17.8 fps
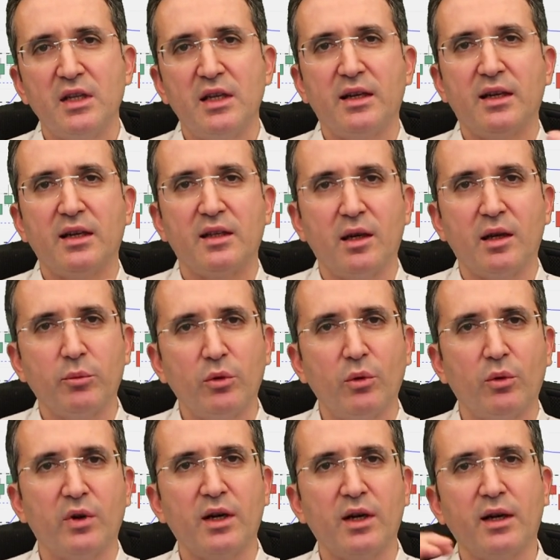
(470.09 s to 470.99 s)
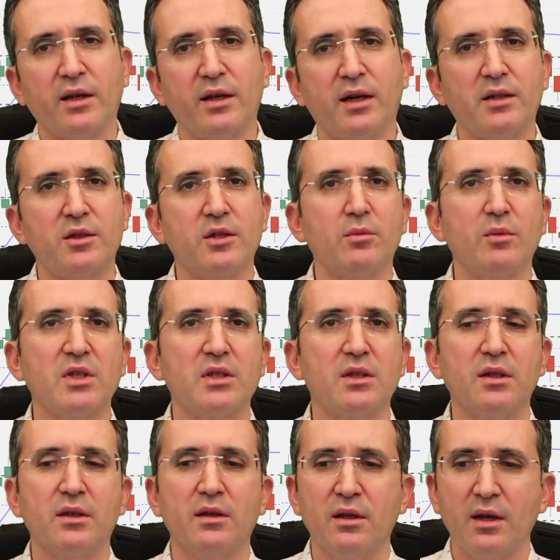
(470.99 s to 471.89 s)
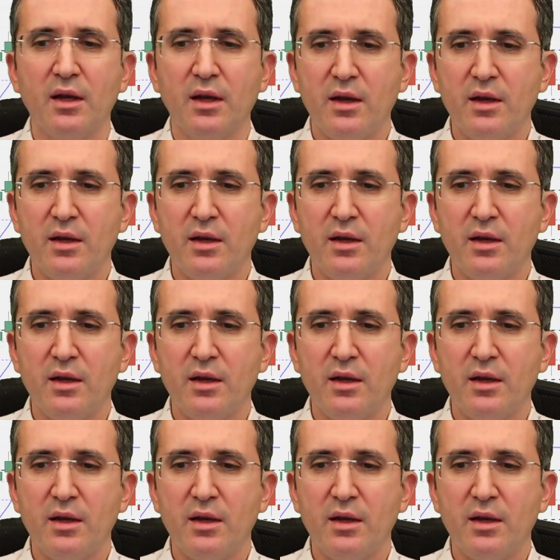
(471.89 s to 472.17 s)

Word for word: de ilk etapta oraya kadar çıkmasıydı.